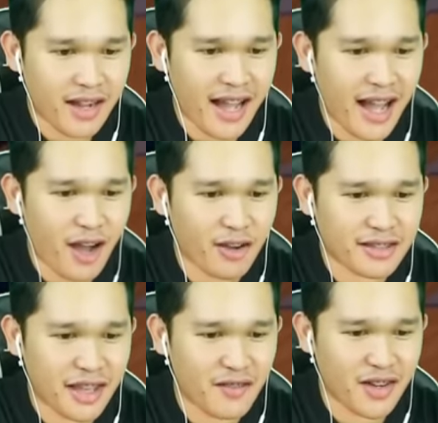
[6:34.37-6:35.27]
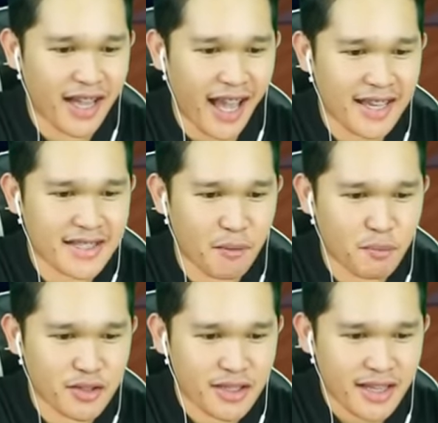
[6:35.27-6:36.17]
wow! Tama guys.
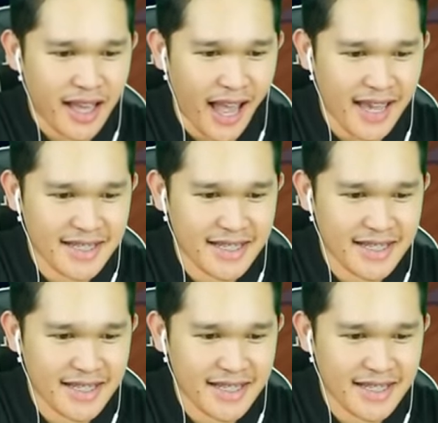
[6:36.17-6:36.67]
Tapos, ice